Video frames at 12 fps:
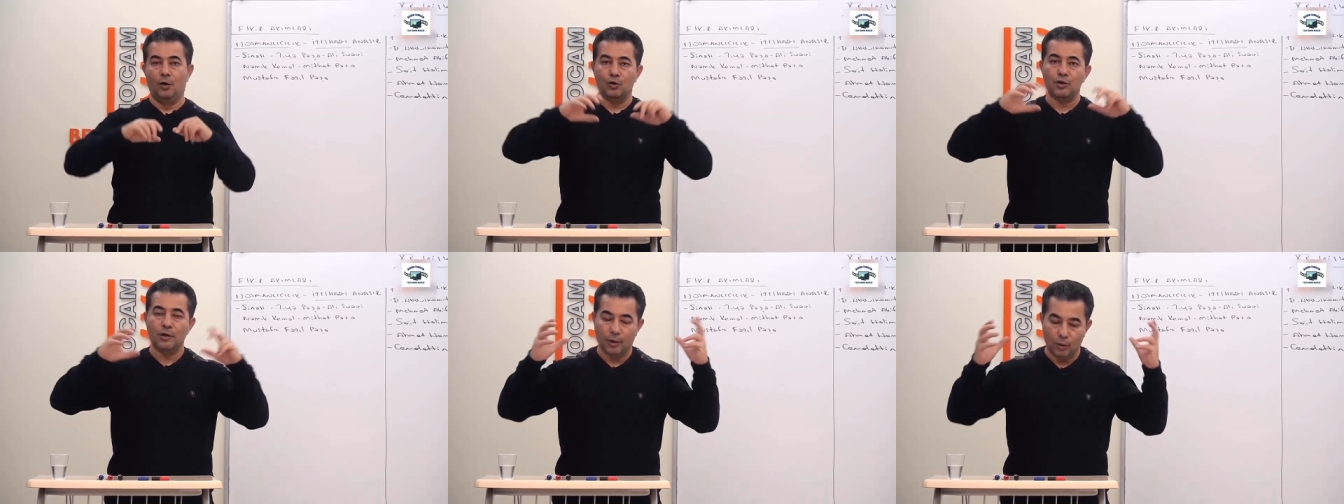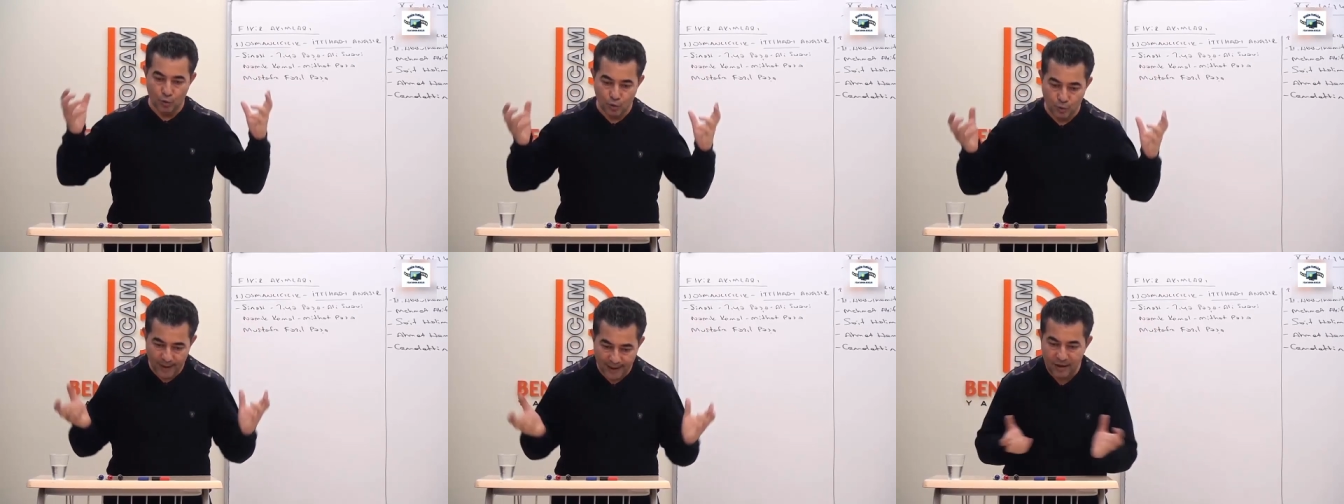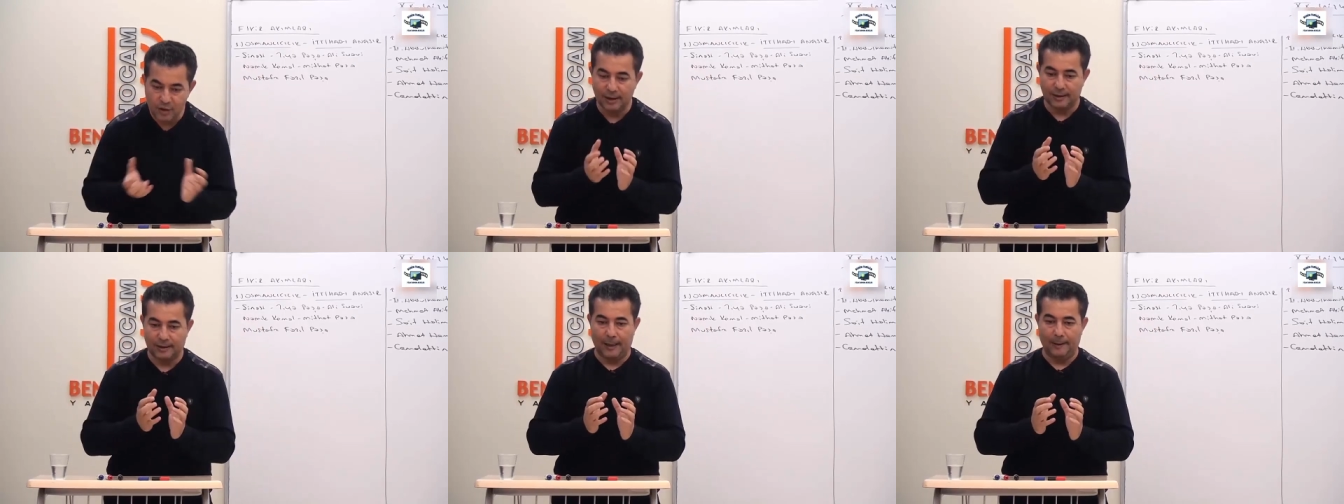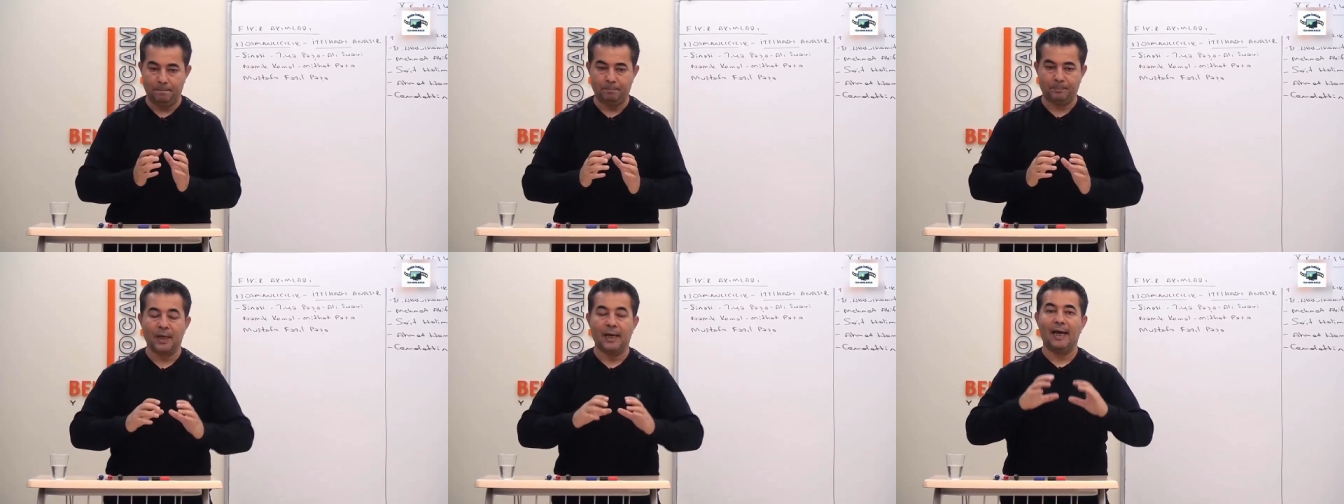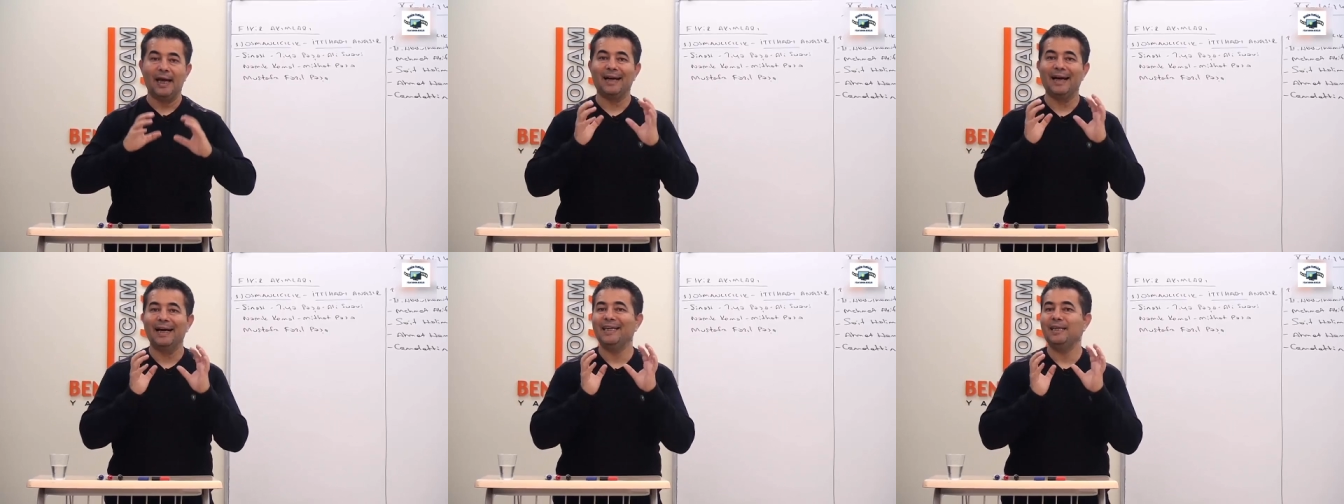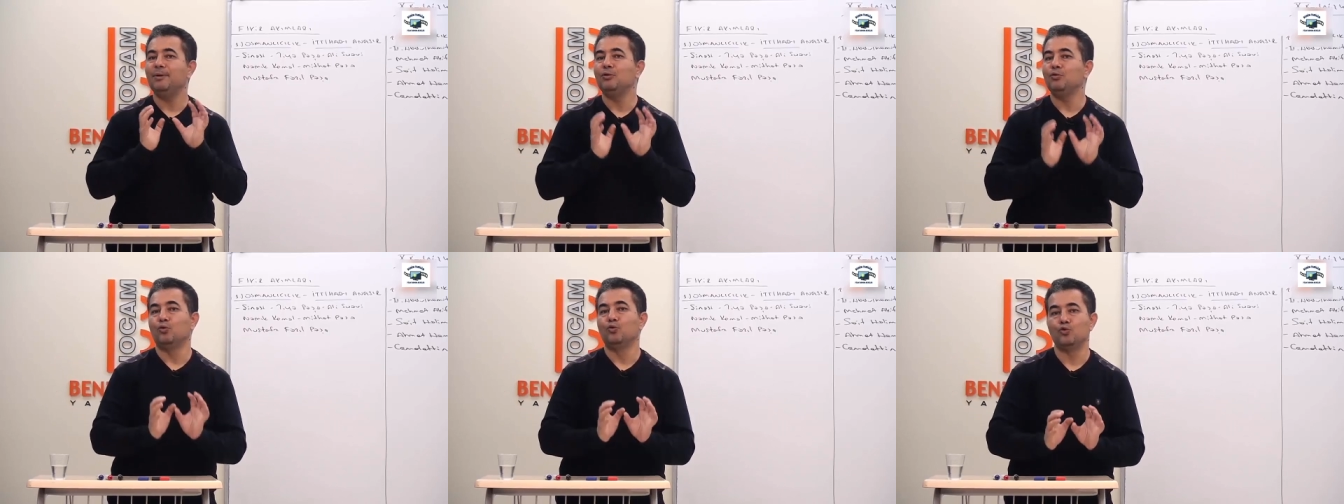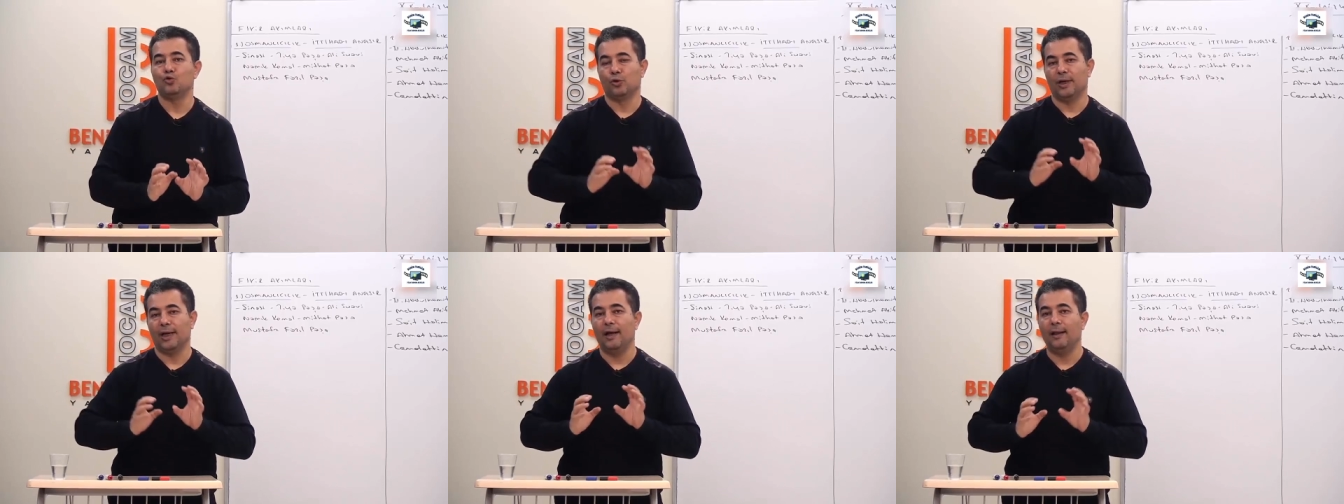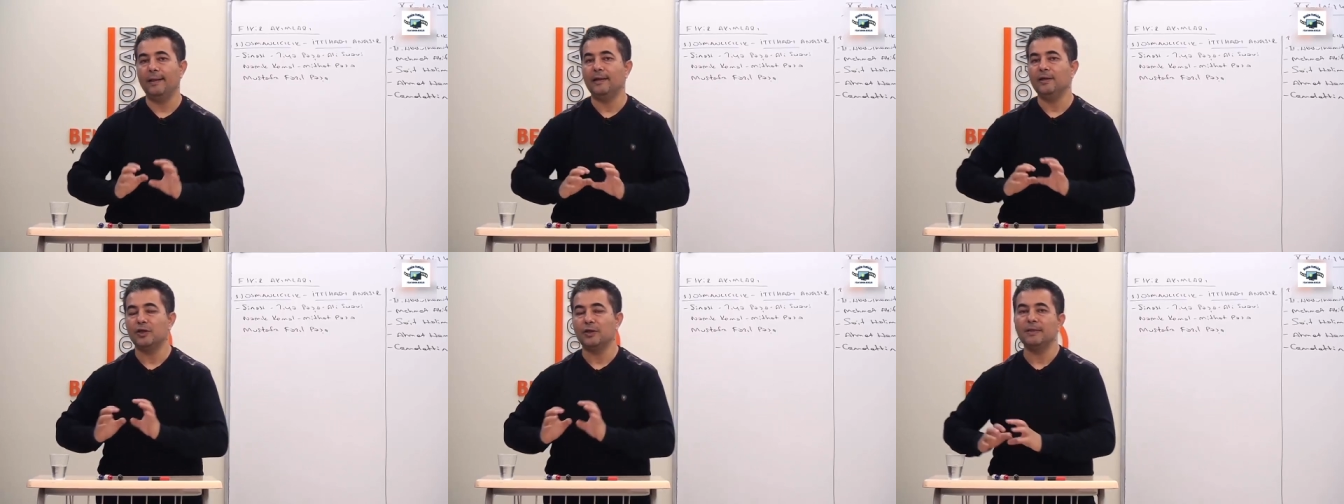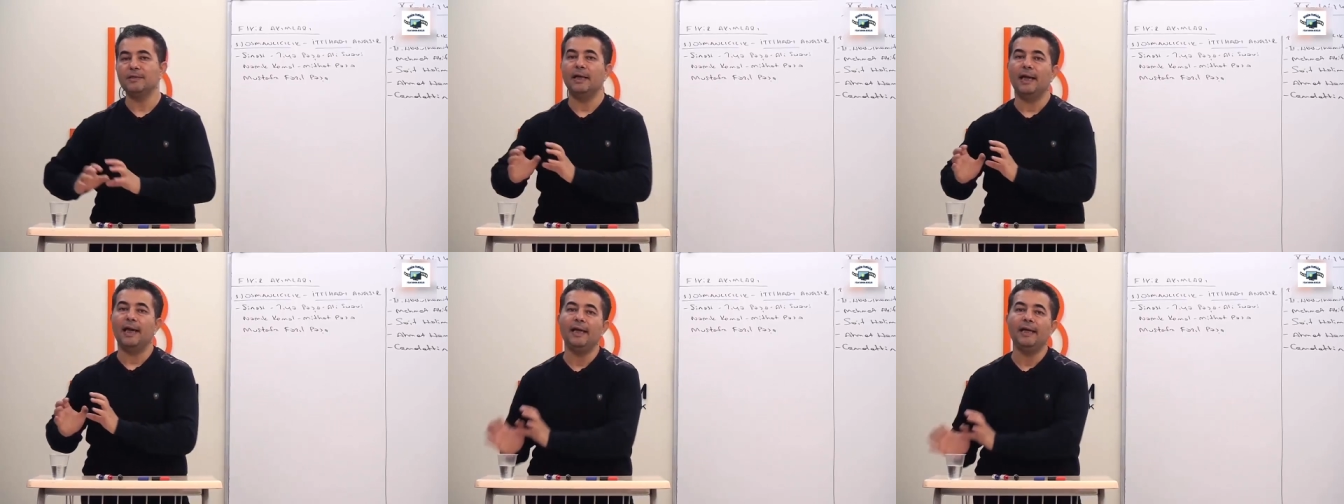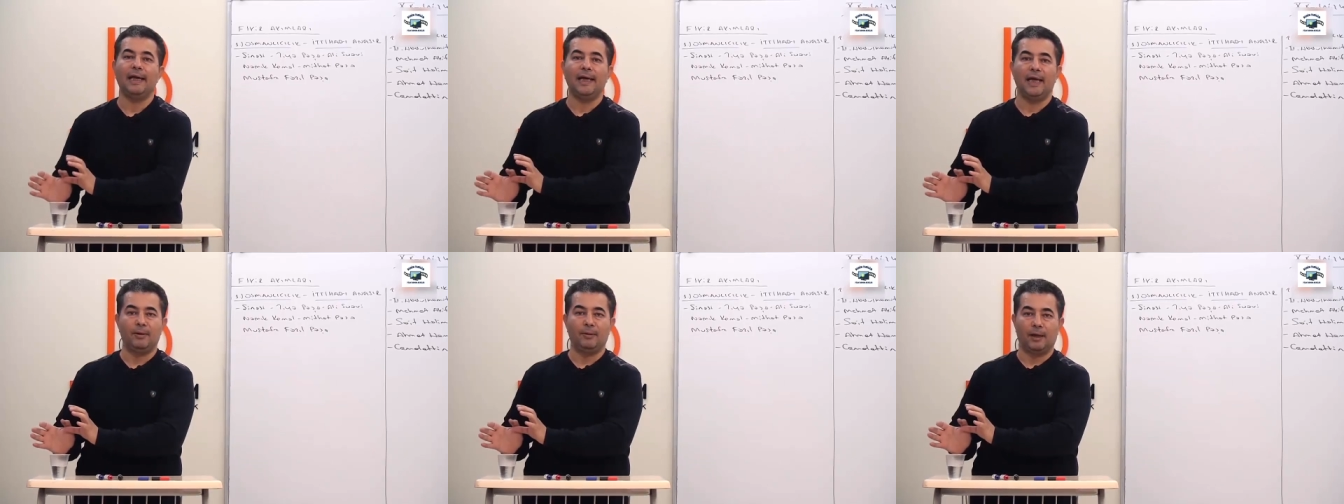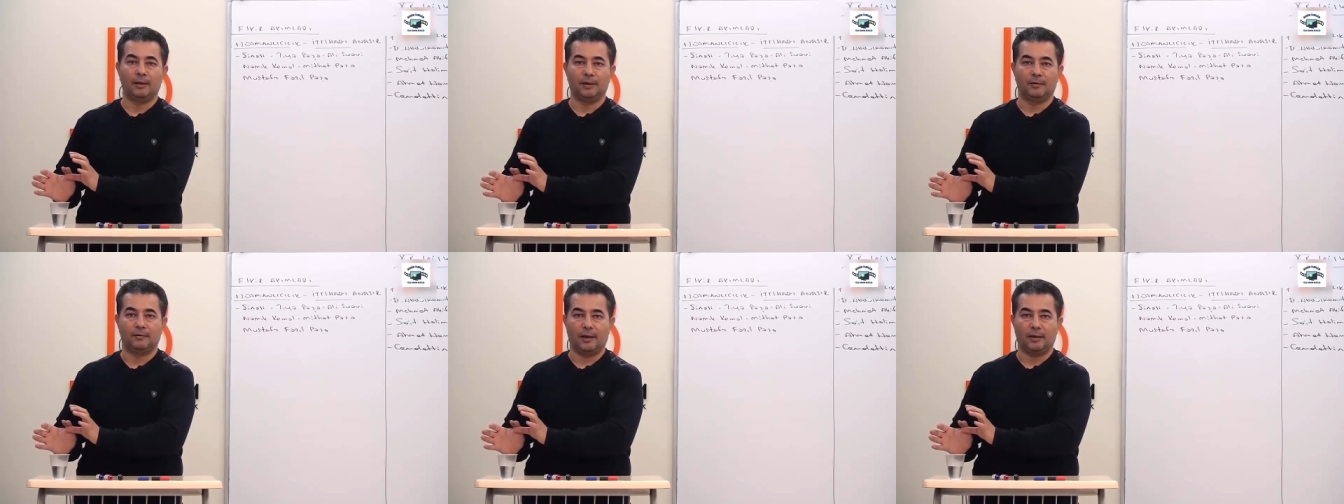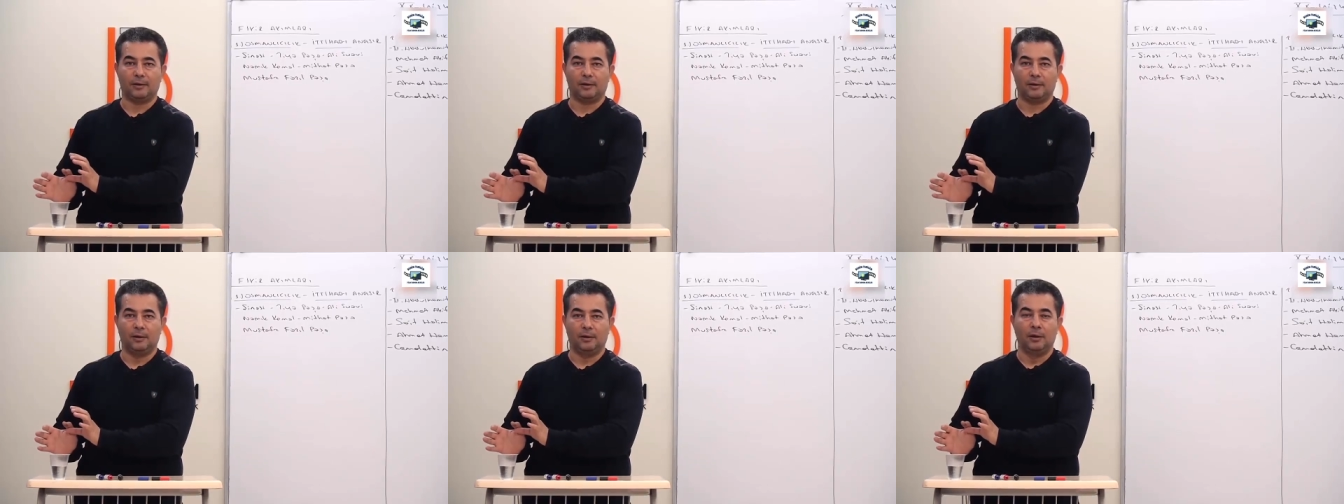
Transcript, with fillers: O zaman Osmanlıcılıkta herhangi bir unsurun elden çıkmasını engelleme mantığı vardır.